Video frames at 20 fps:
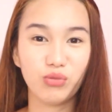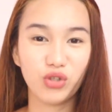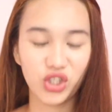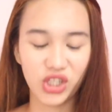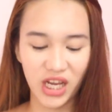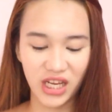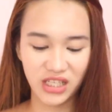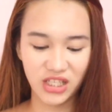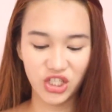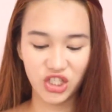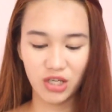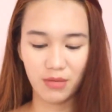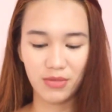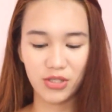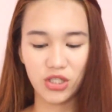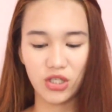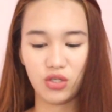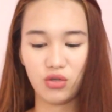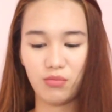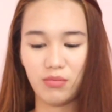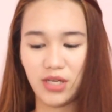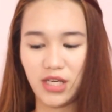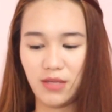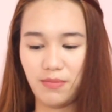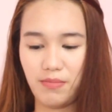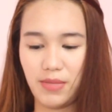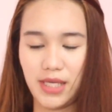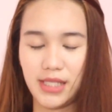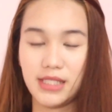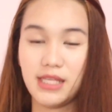mo siya, hindi siya masyadong
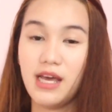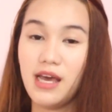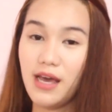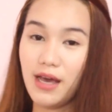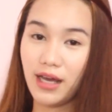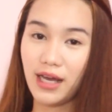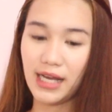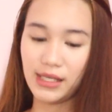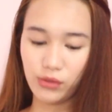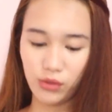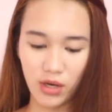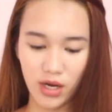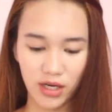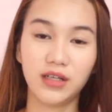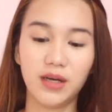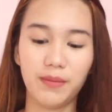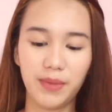manipis. Kaso lang,